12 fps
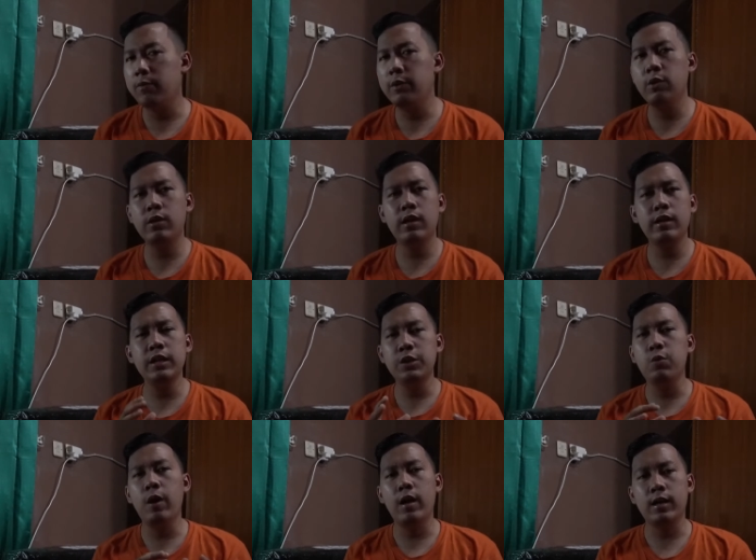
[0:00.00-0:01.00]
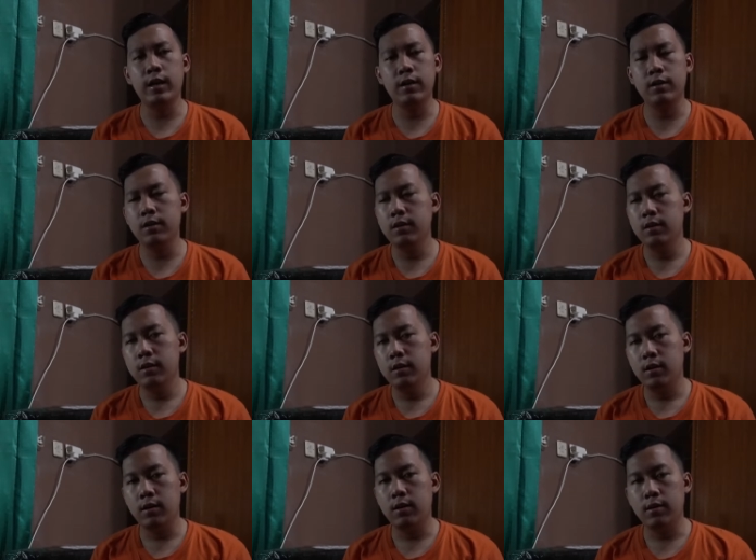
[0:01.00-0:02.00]
Di video kali ini gua akan
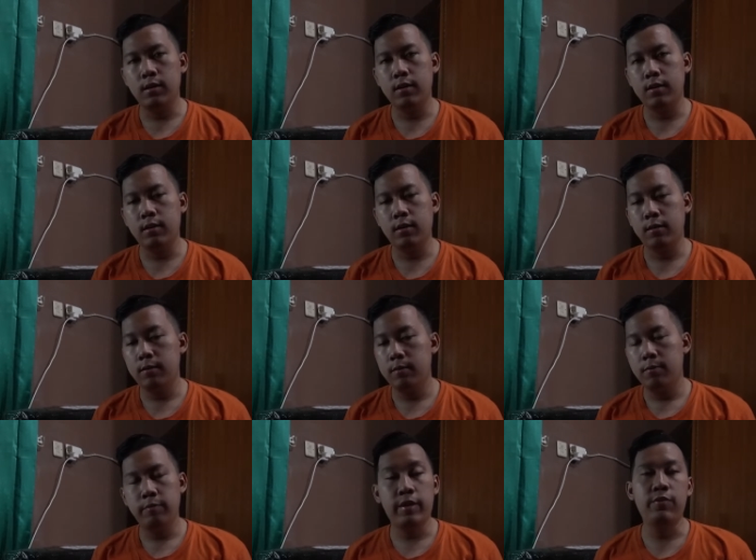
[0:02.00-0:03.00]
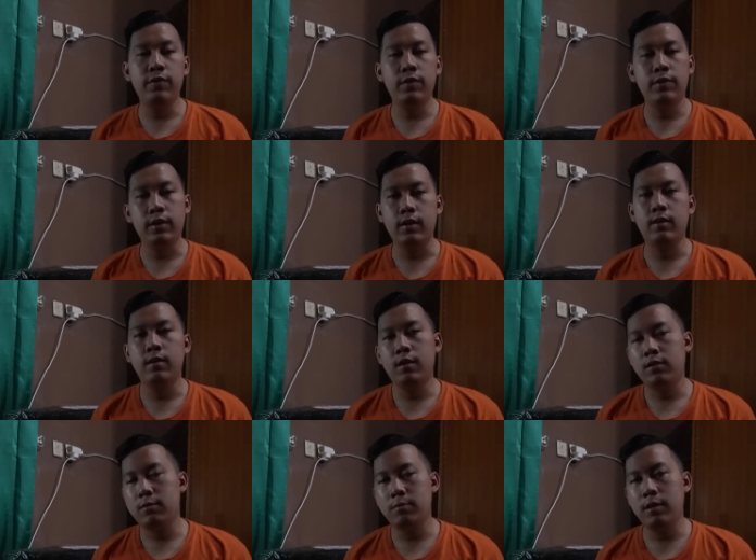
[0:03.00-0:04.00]
uh, mereview ya
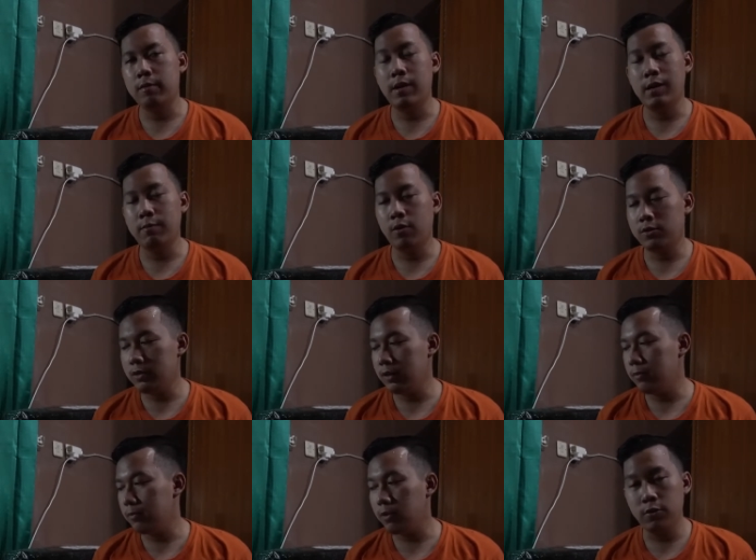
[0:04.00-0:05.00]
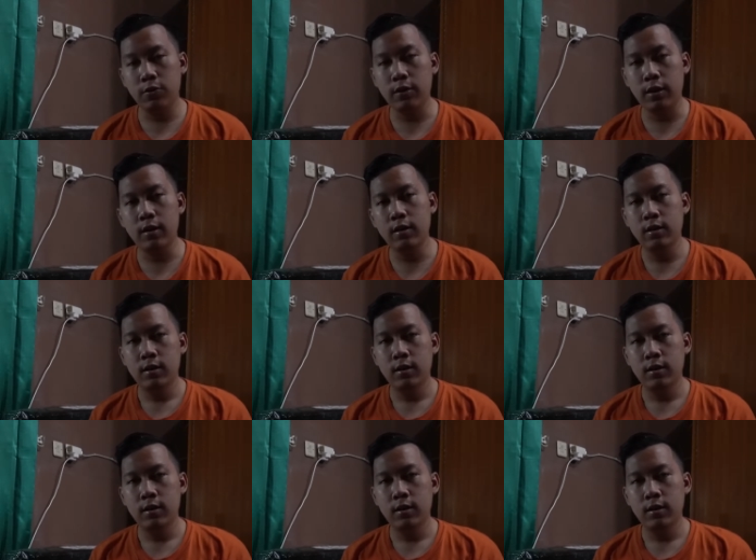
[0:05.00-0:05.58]
dan unboxing produk ya.